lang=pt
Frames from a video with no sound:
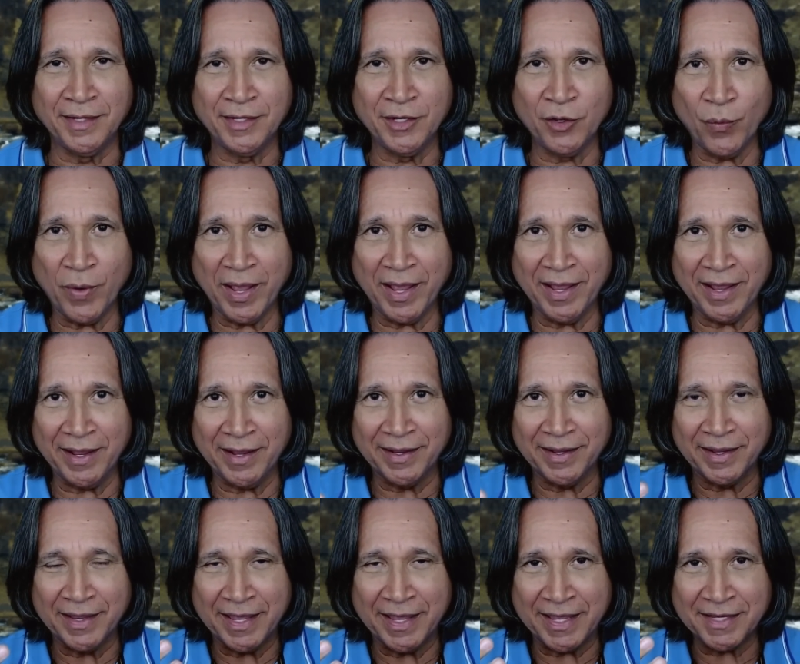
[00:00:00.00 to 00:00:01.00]
Não há
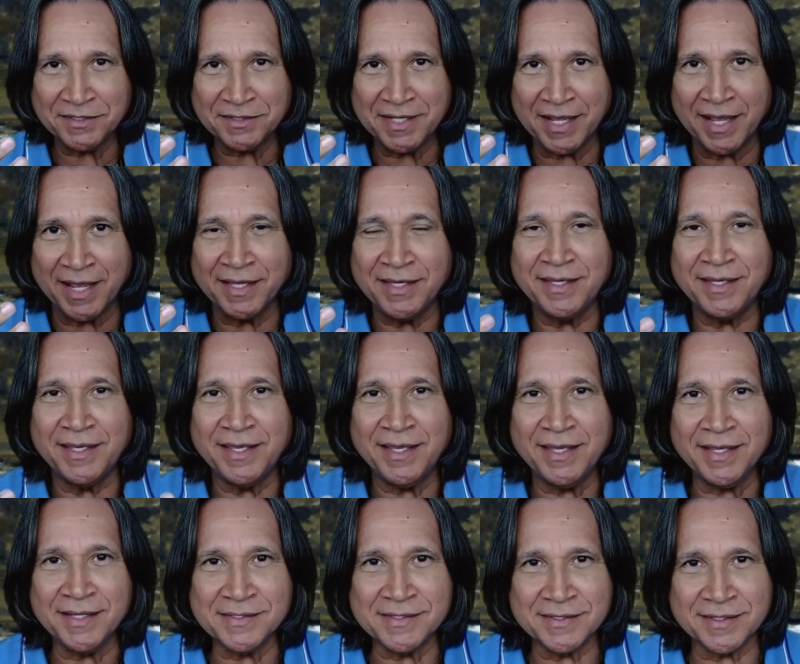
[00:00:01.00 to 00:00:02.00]
esta
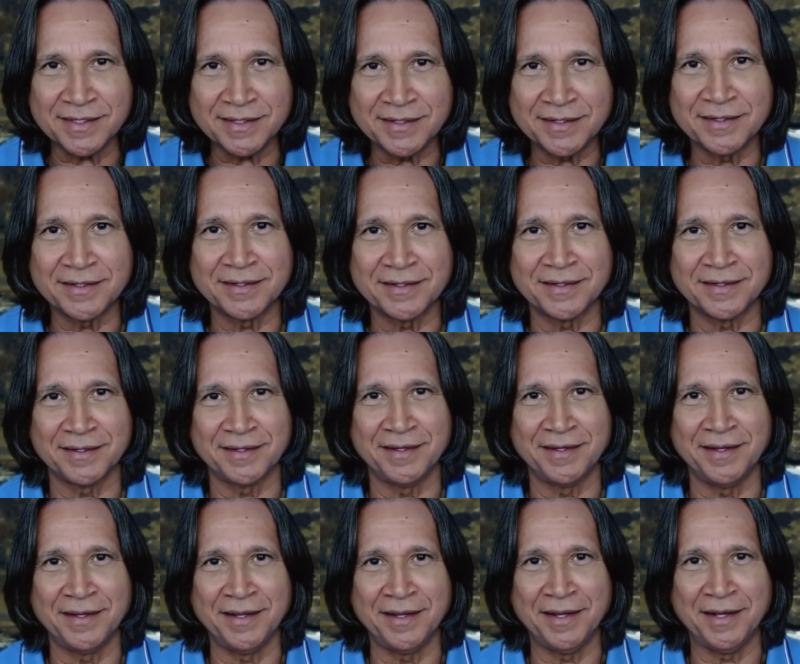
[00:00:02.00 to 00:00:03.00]
riqueza,
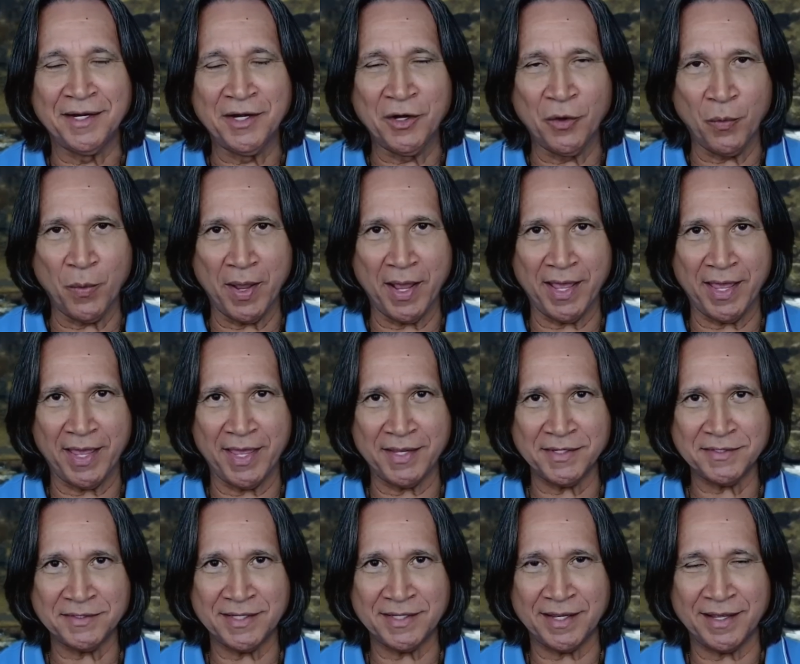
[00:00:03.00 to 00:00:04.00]
não há
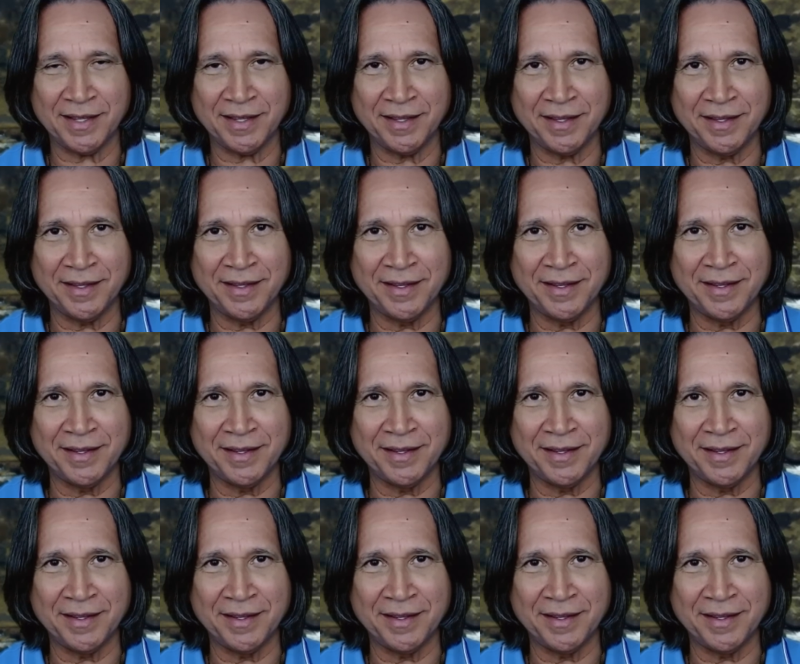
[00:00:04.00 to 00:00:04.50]
esta